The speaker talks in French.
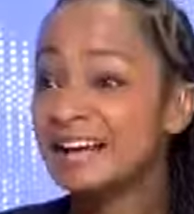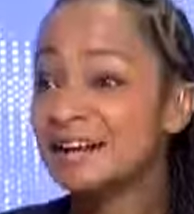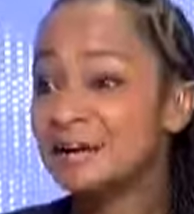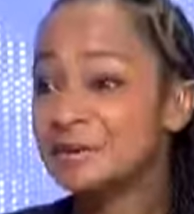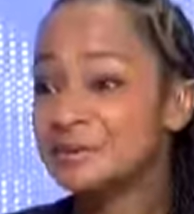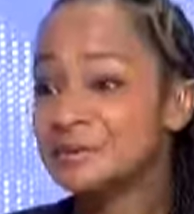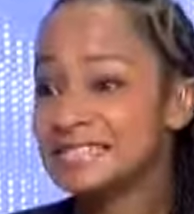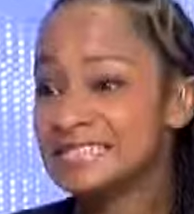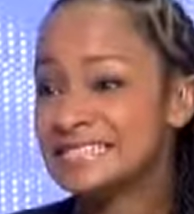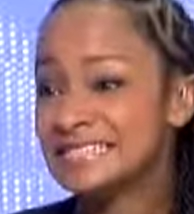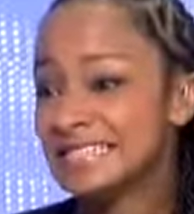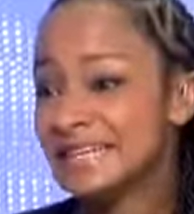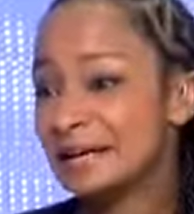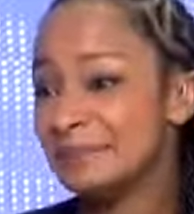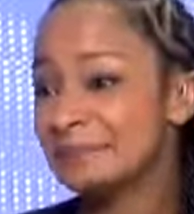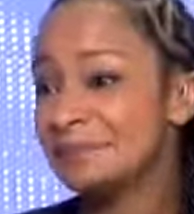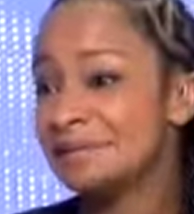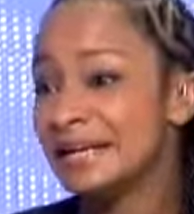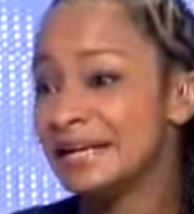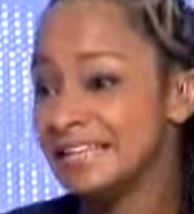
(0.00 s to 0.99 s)
Alors oui, c'est
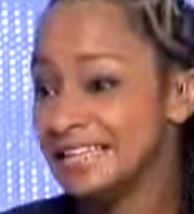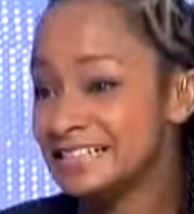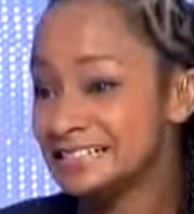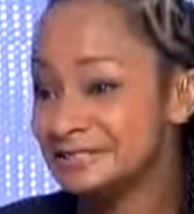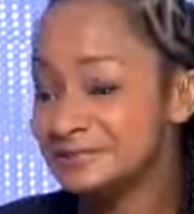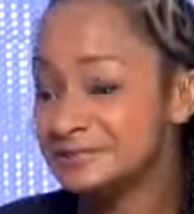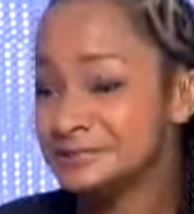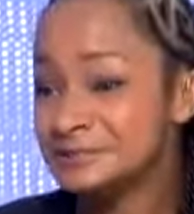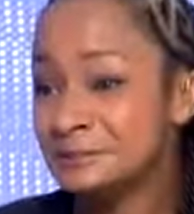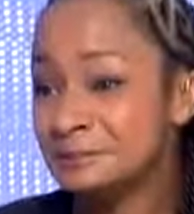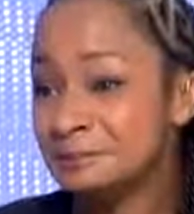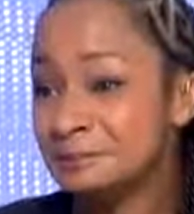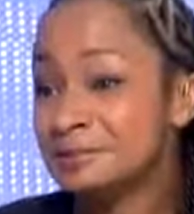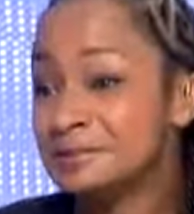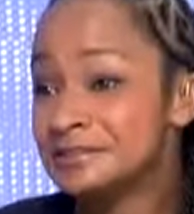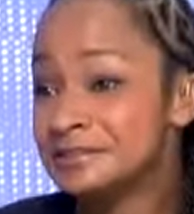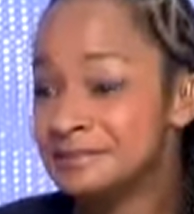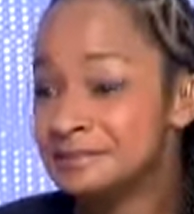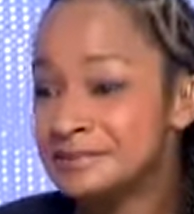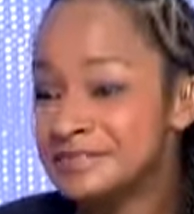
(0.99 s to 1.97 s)
un peu la question que se
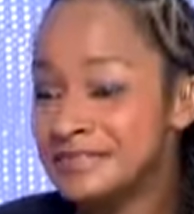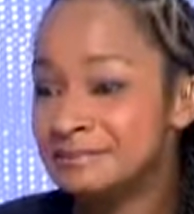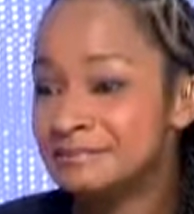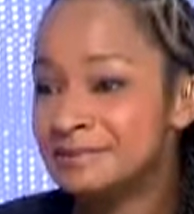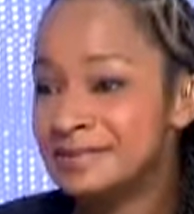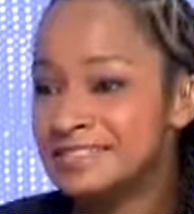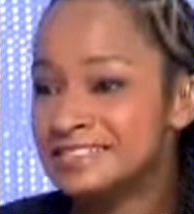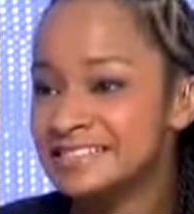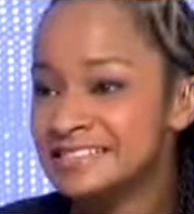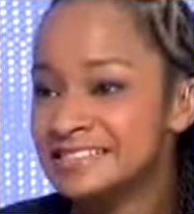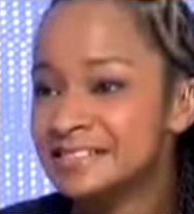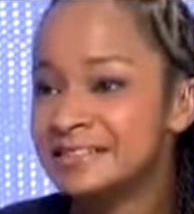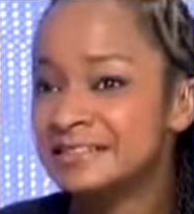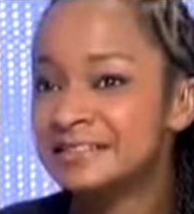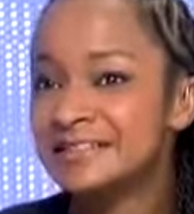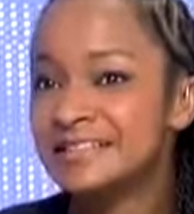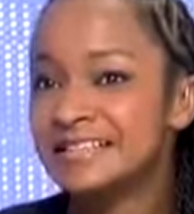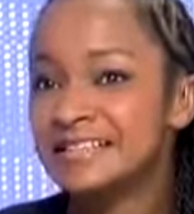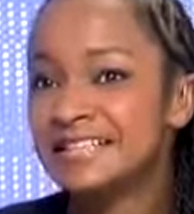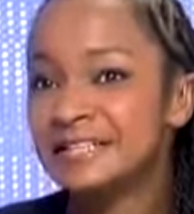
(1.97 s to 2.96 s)
posent tous ces
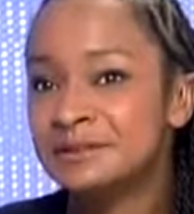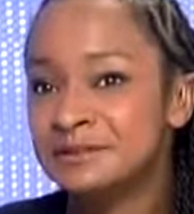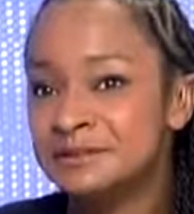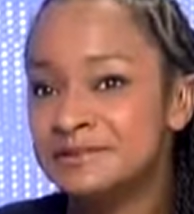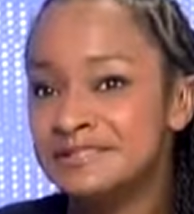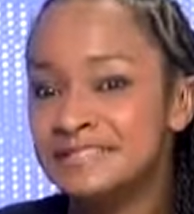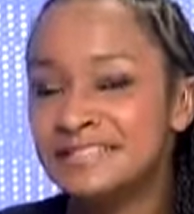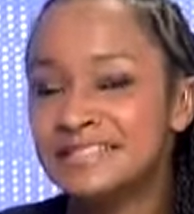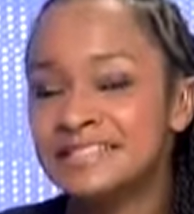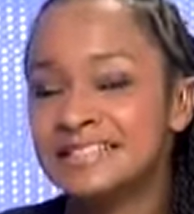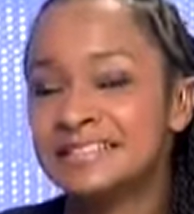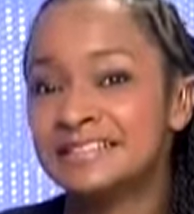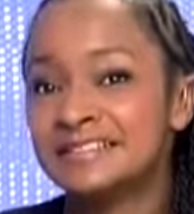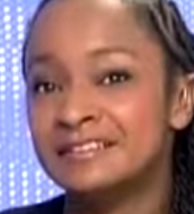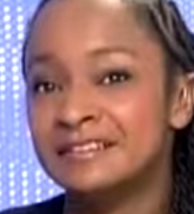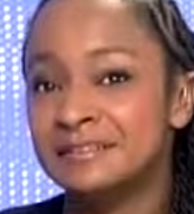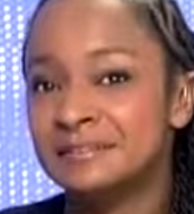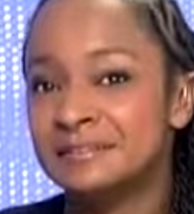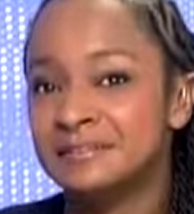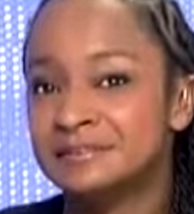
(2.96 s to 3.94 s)
patients.
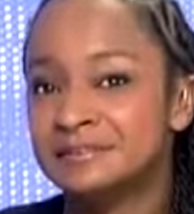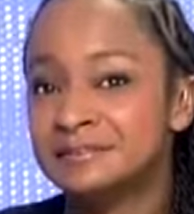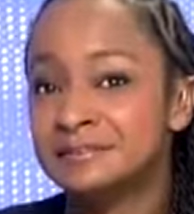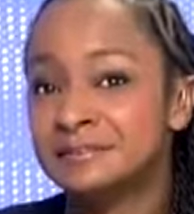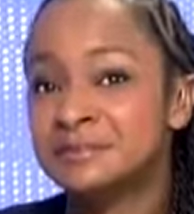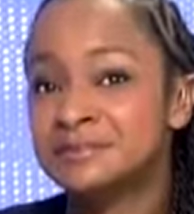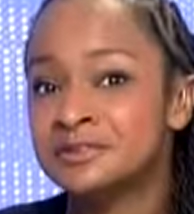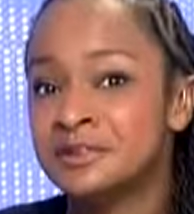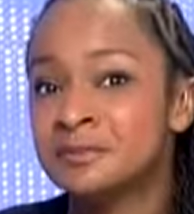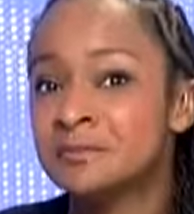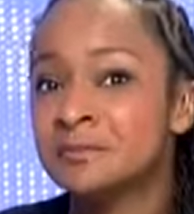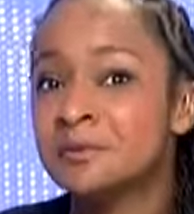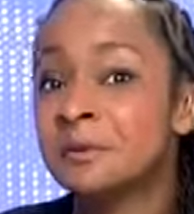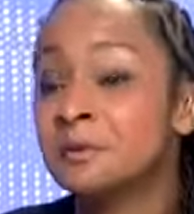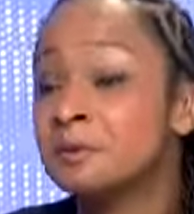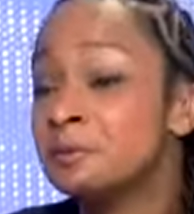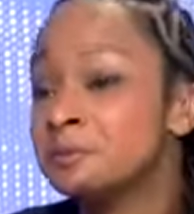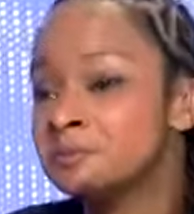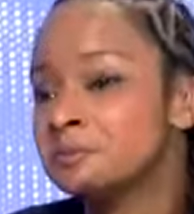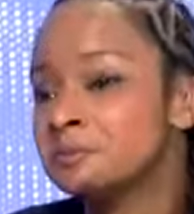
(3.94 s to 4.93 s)
Écoutez, non seulement